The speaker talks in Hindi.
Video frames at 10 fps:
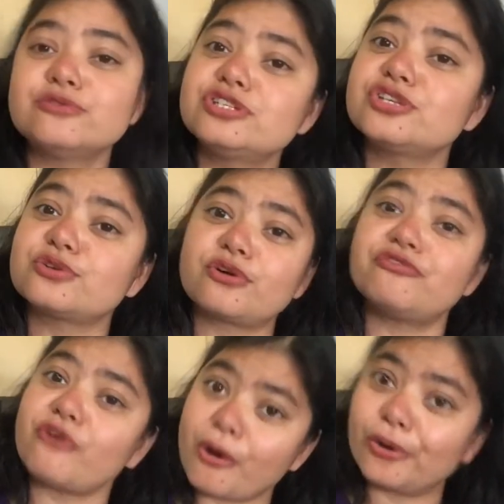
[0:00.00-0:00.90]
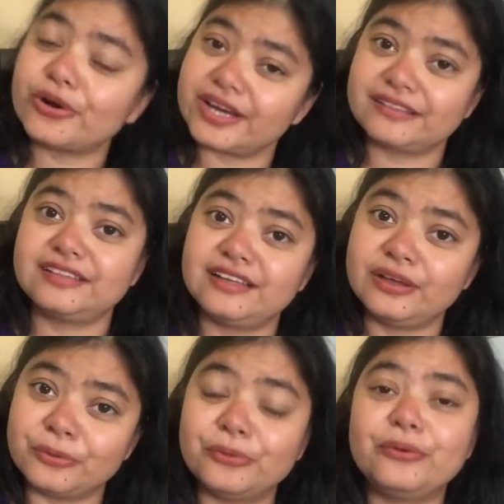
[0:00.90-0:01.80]
उन चीज़ों को फॉलो
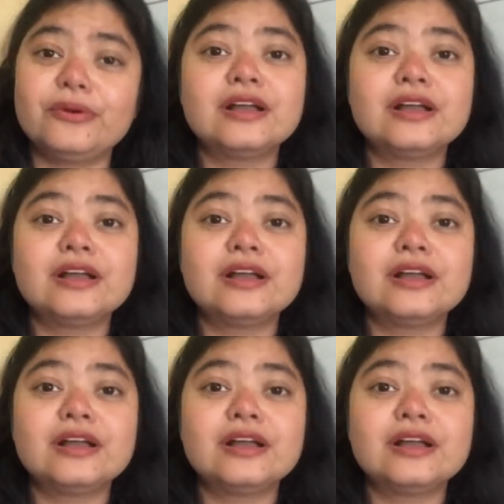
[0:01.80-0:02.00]
करती हूँ